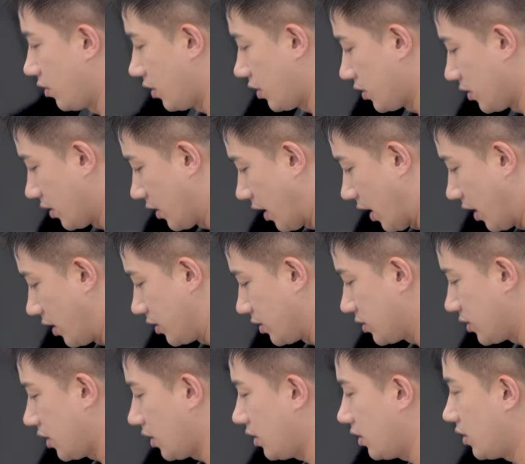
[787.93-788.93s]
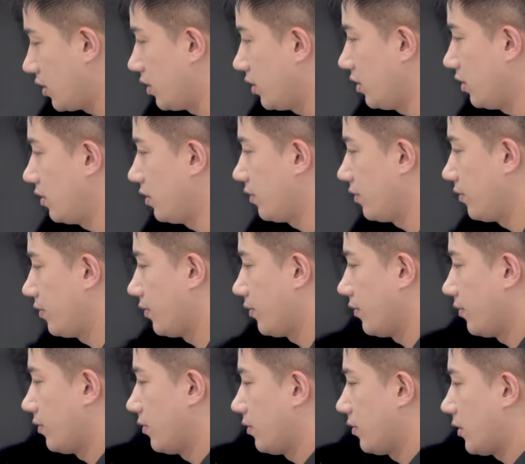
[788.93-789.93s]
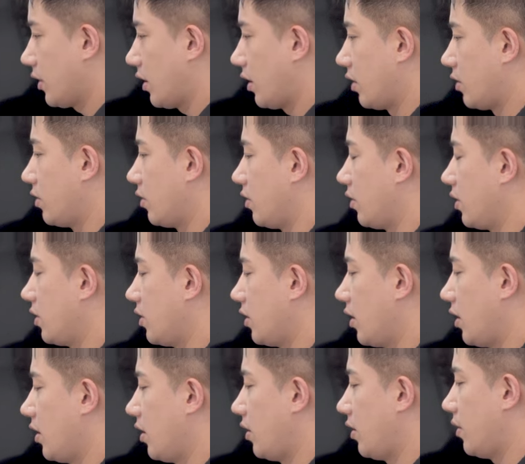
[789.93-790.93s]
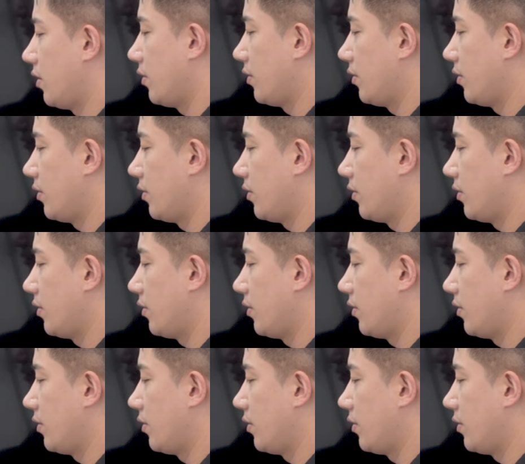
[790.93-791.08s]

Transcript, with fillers: 여기서 가이드 체크. 가이드 여기 있네.